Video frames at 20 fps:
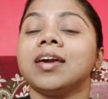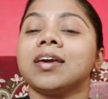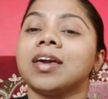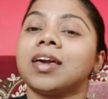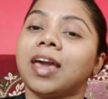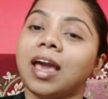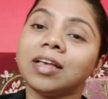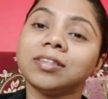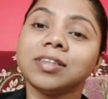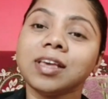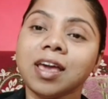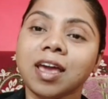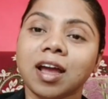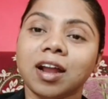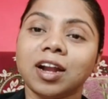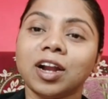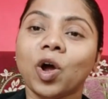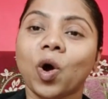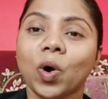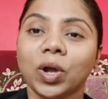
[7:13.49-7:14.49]
कि कैसे
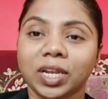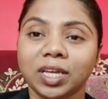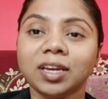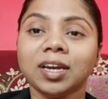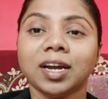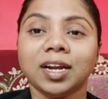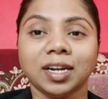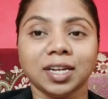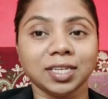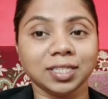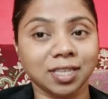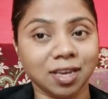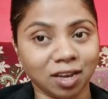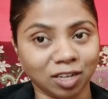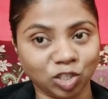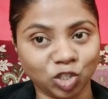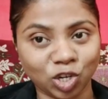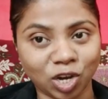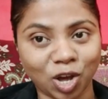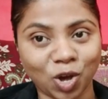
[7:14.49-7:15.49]
हेयर ऑयलिंग करने से
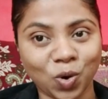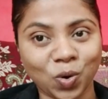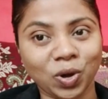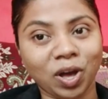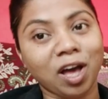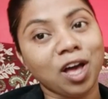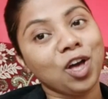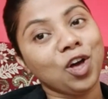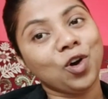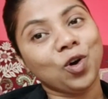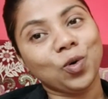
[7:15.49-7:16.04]
अच्छा होगा